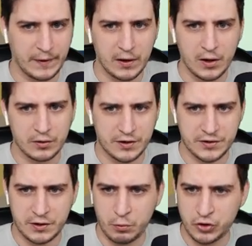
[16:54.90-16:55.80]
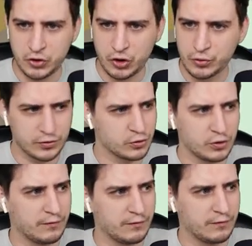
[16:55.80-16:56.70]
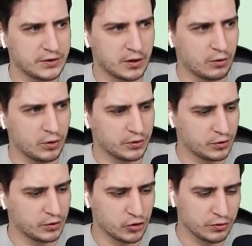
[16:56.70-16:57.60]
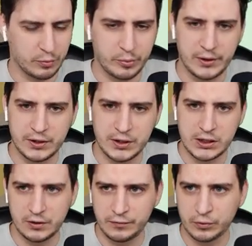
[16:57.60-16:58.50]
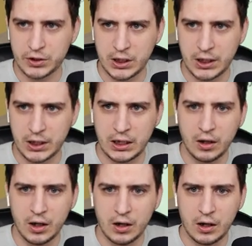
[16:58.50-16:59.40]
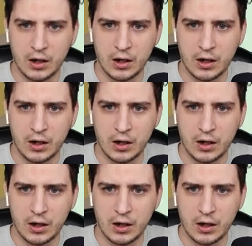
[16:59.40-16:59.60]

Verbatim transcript: Разработчикам нужно сюда внести какой-то еще дополнительный функционал а,